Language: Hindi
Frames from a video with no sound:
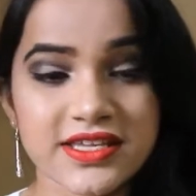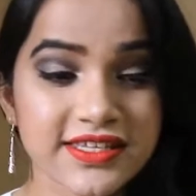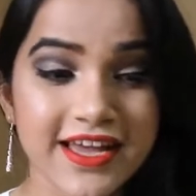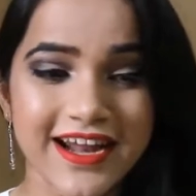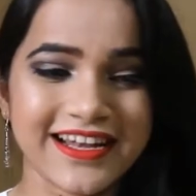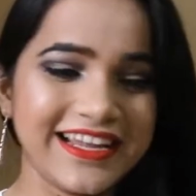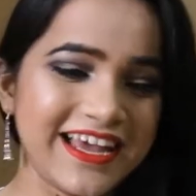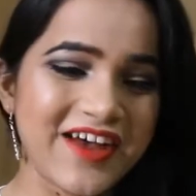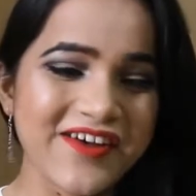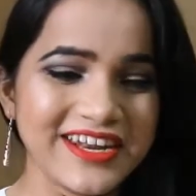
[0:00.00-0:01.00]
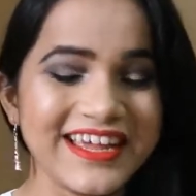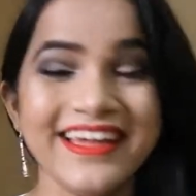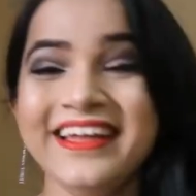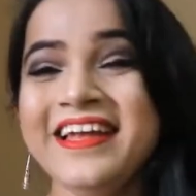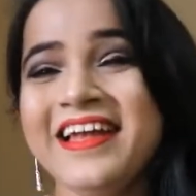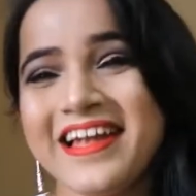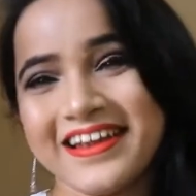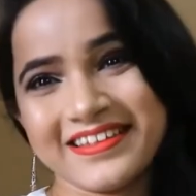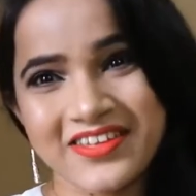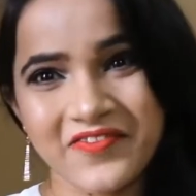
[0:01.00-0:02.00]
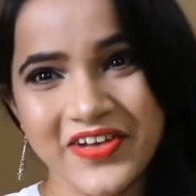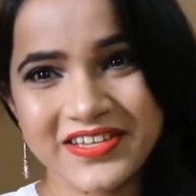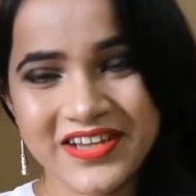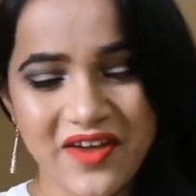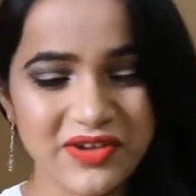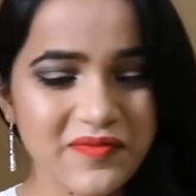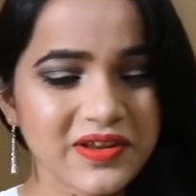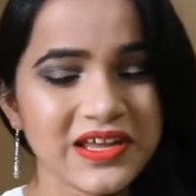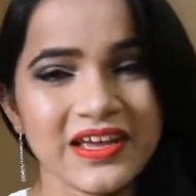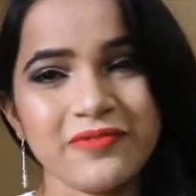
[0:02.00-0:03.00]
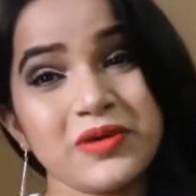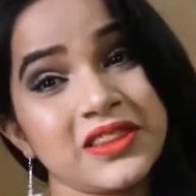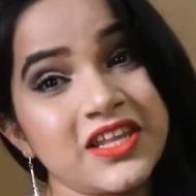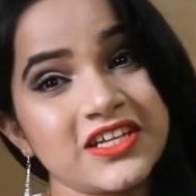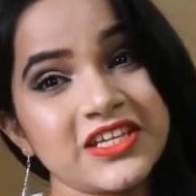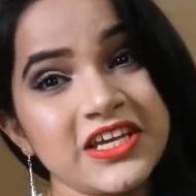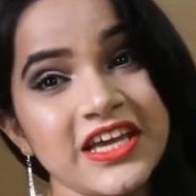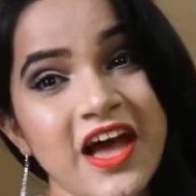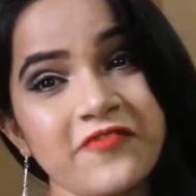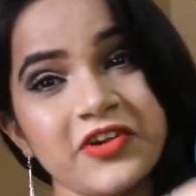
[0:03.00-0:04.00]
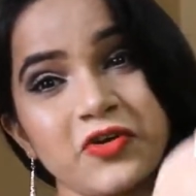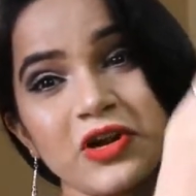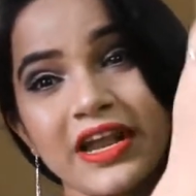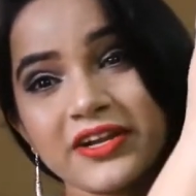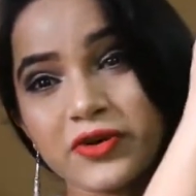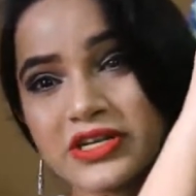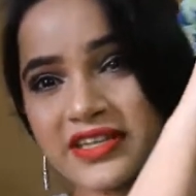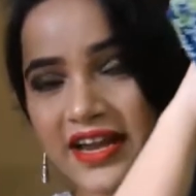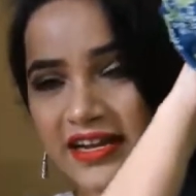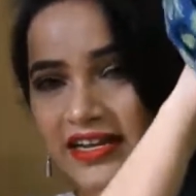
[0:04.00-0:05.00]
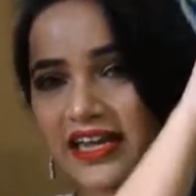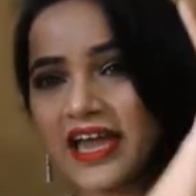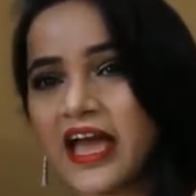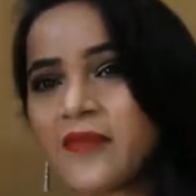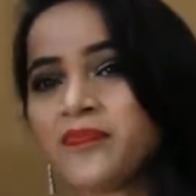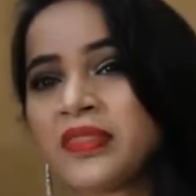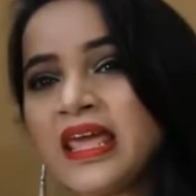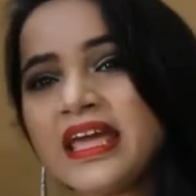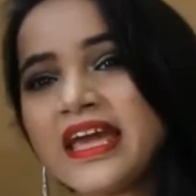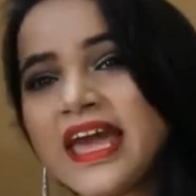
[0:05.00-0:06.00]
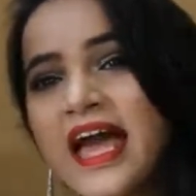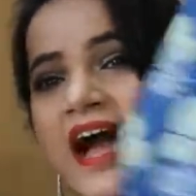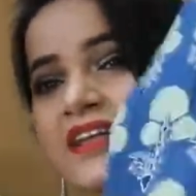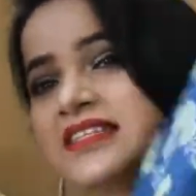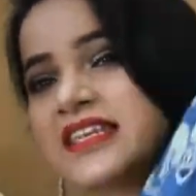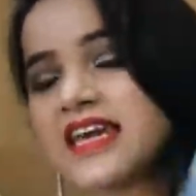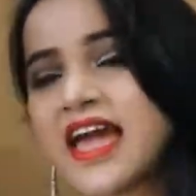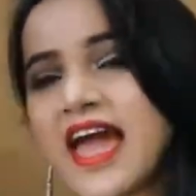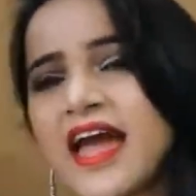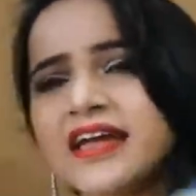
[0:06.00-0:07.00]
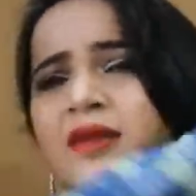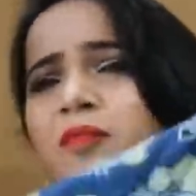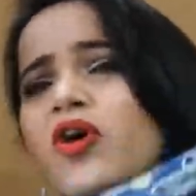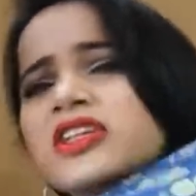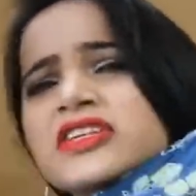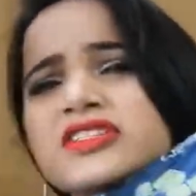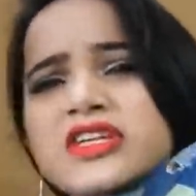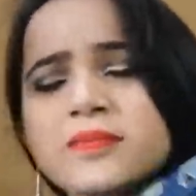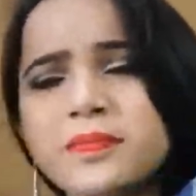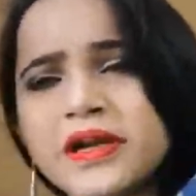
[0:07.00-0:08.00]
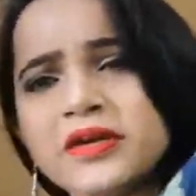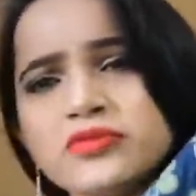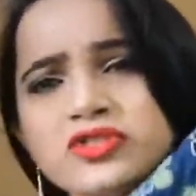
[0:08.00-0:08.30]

स्कर्ट लिया है मैंने इट इज़ द फर्स्ट टाइम कि मैंने मिंत्रा से या फिर ऑनलाइन कोई स्कर्ट ली है ये अक्स की है ये बहुत ही चीप पड़ी